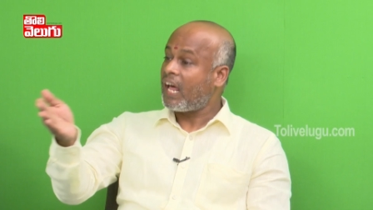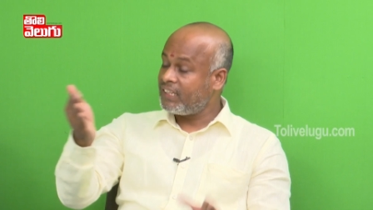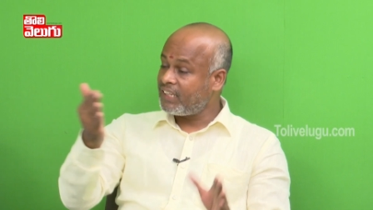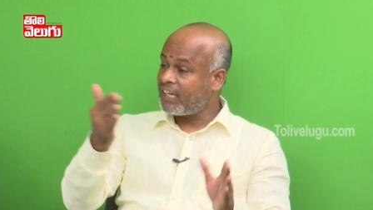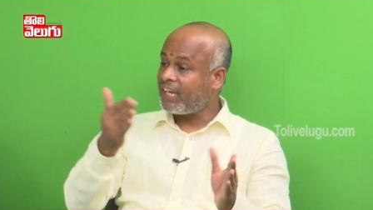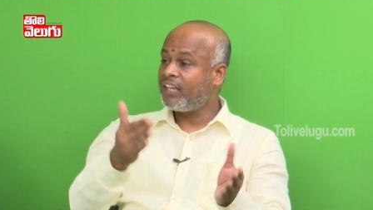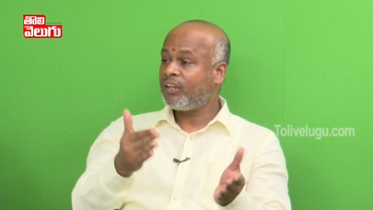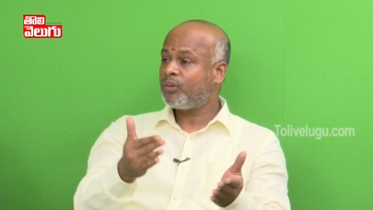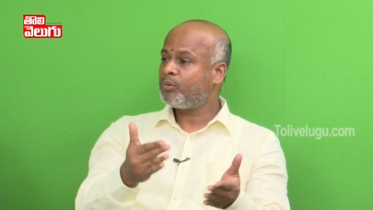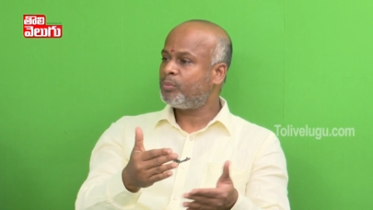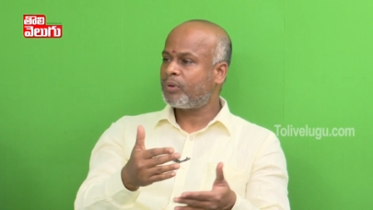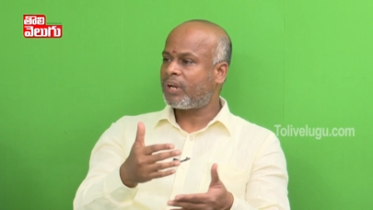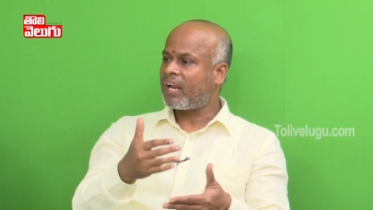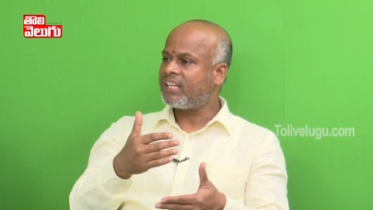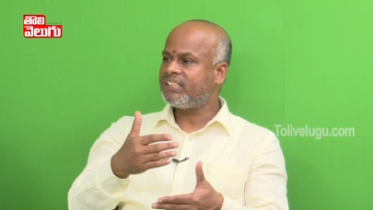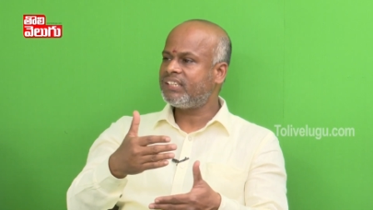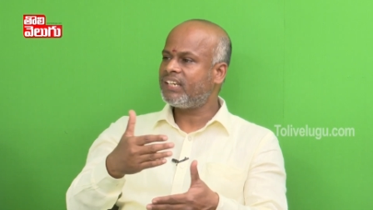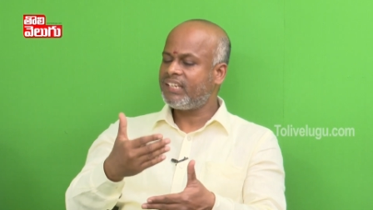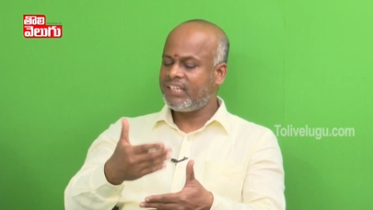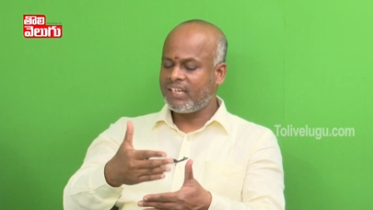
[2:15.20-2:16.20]
అది ఆయనకు ఇప్పుడు
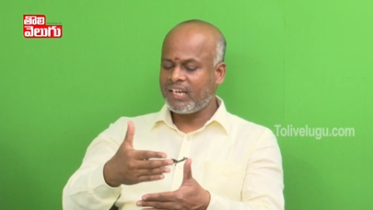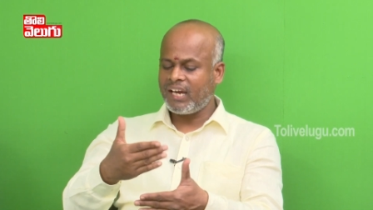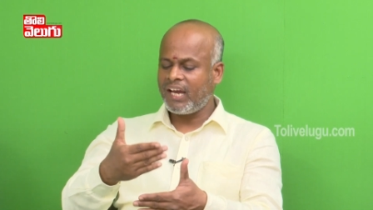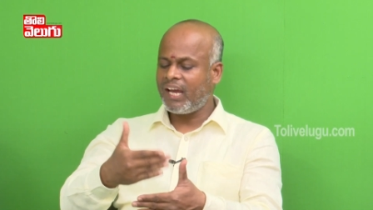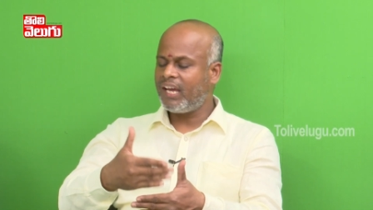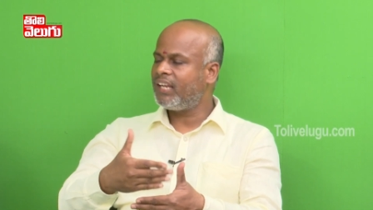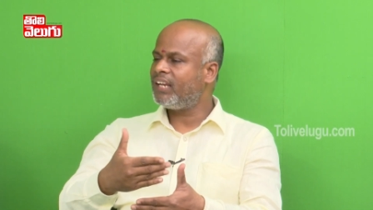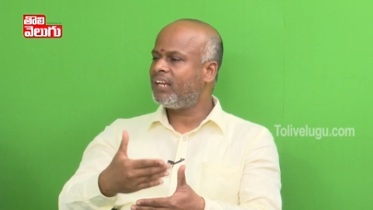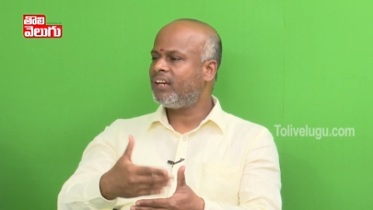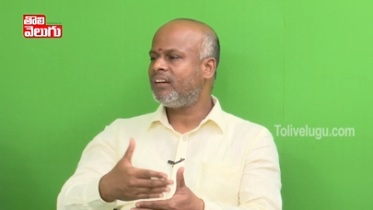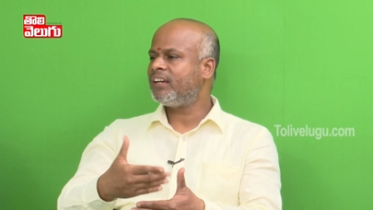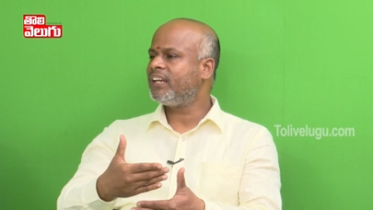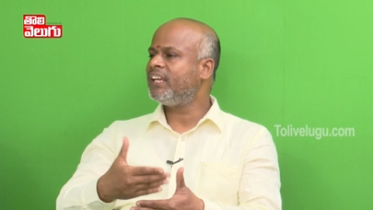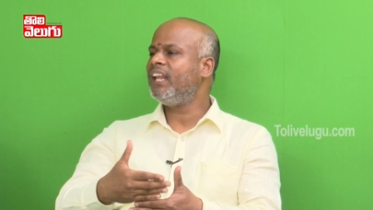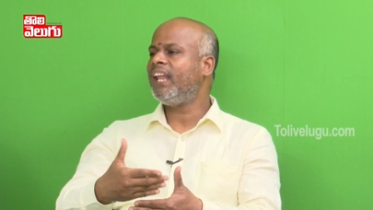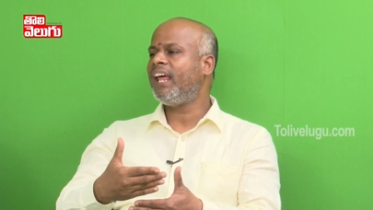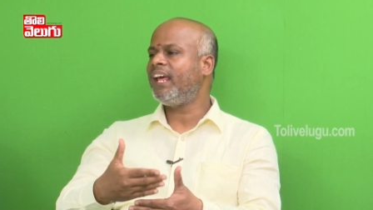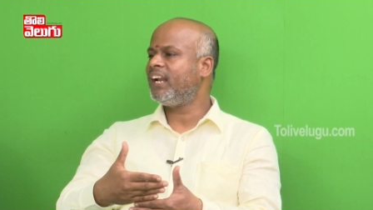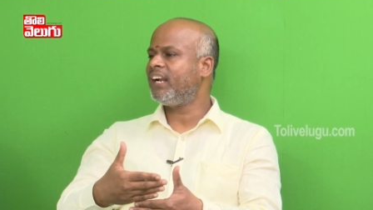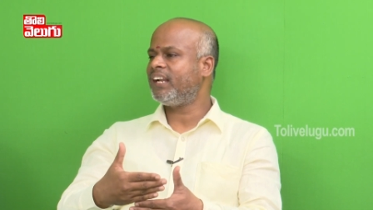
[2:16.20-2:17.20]
రాజకీయంగా ఆయన
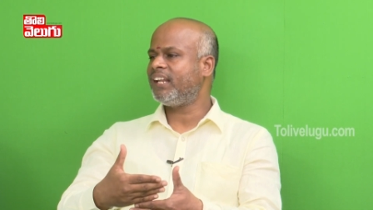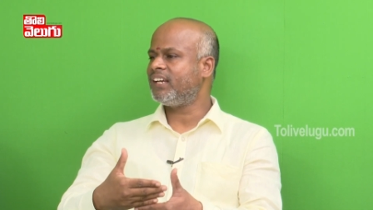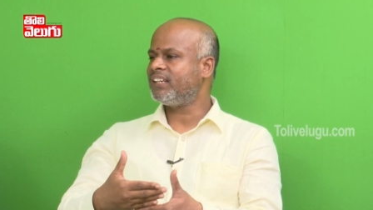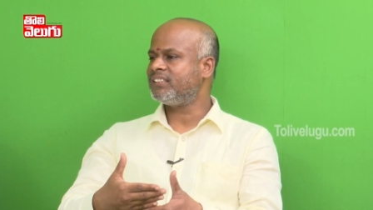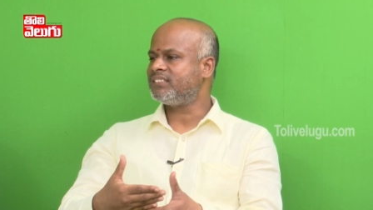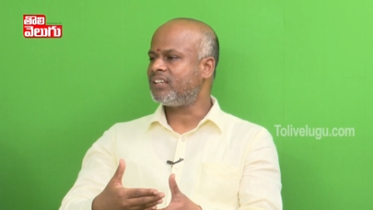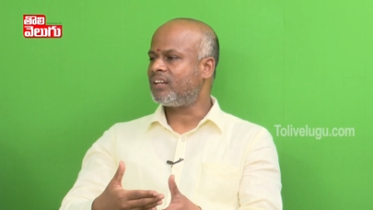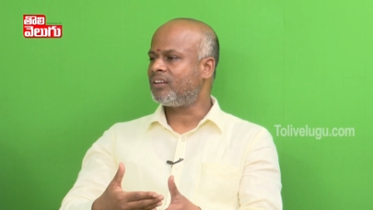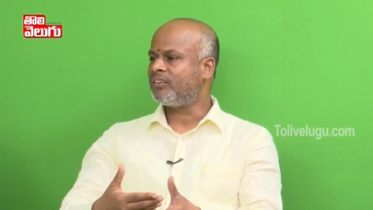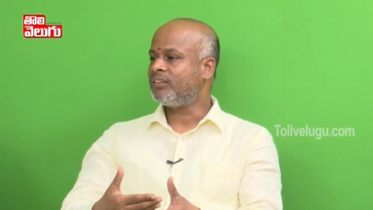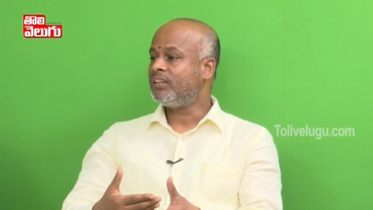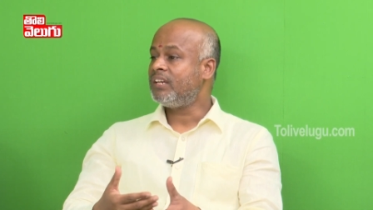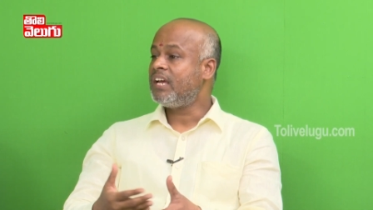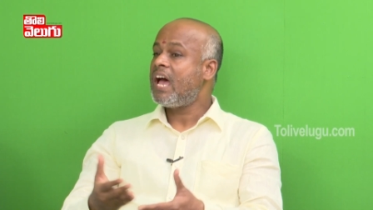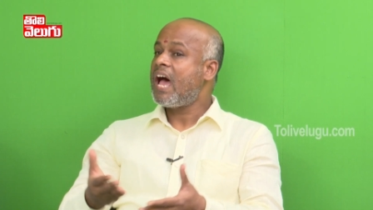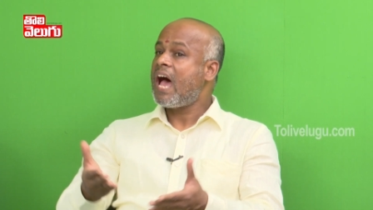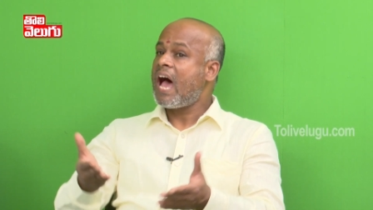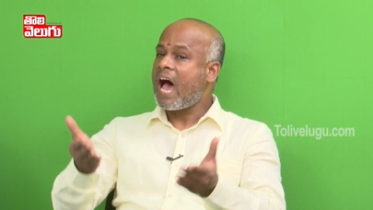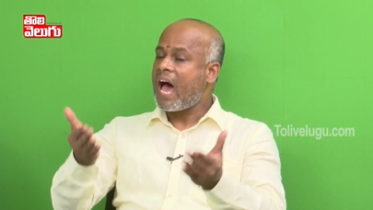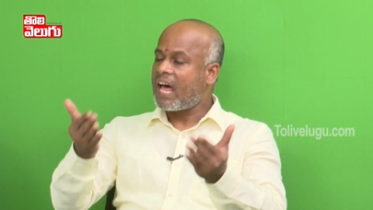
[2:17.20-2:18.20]
కిల్ అయినట్టే కదా సార్ hmm.